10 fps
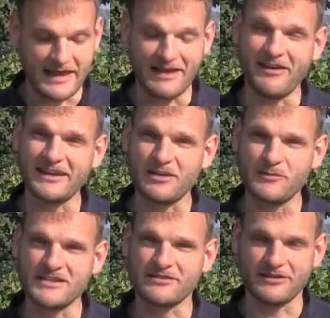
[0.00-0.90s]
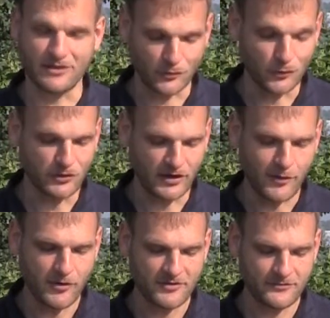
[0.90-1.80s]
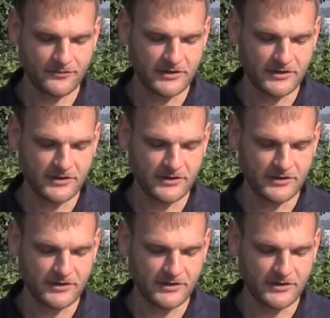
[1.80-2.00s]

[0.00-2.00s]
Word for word: Er weidet mich auf einer grünen Aue